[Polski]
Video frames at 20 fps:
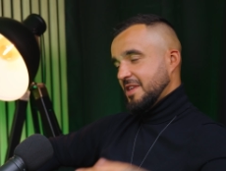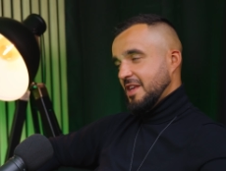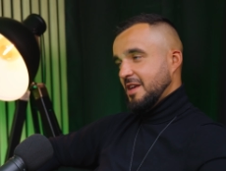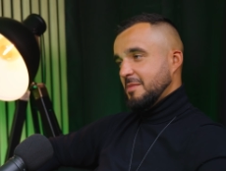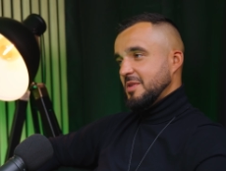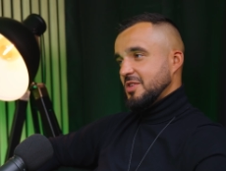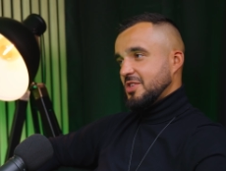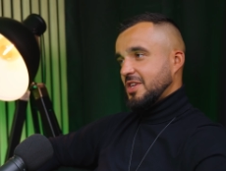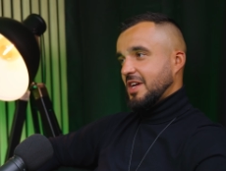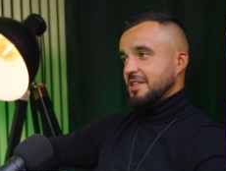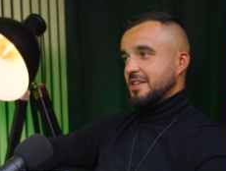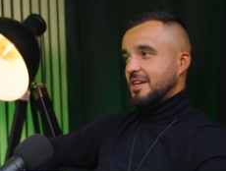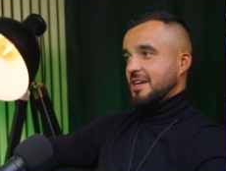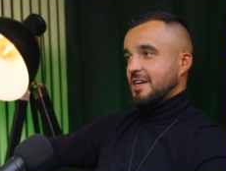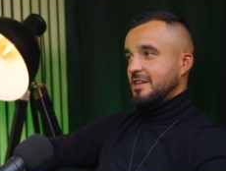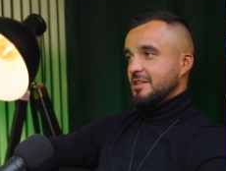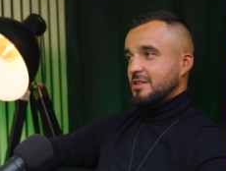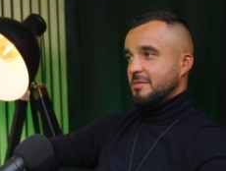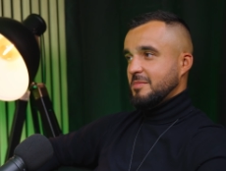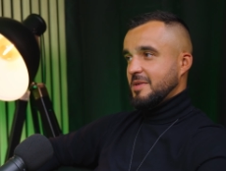po wszystkich
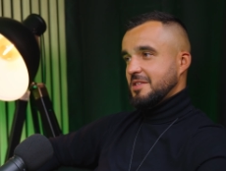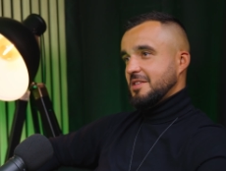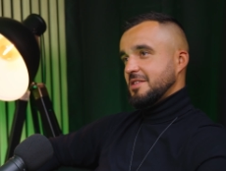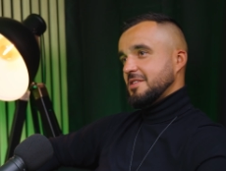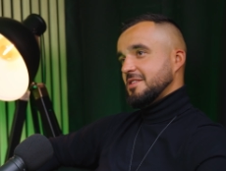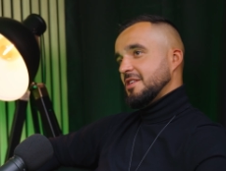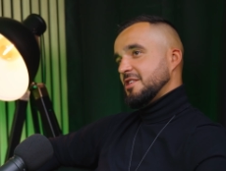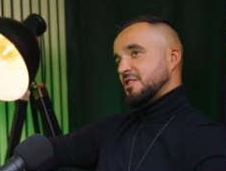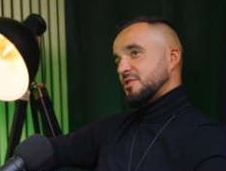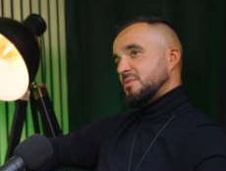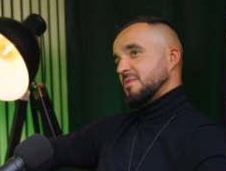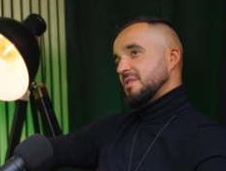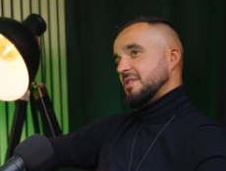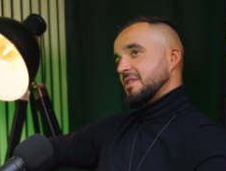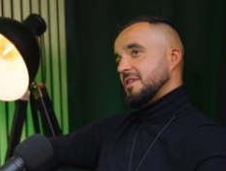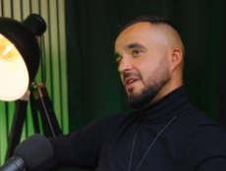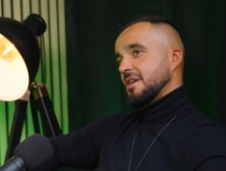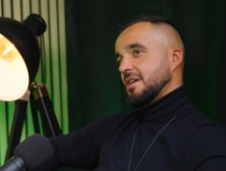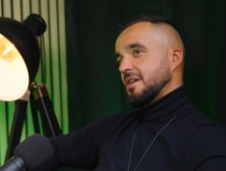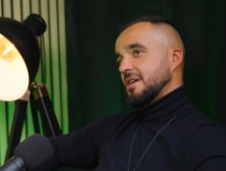mieszkaniach, ale to bardziej
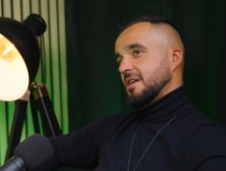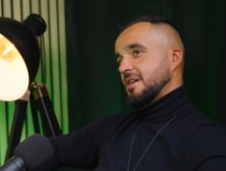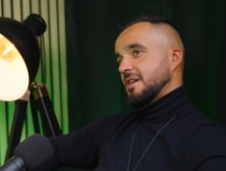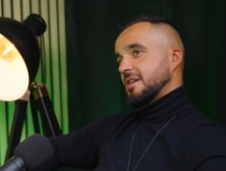chcieliśmy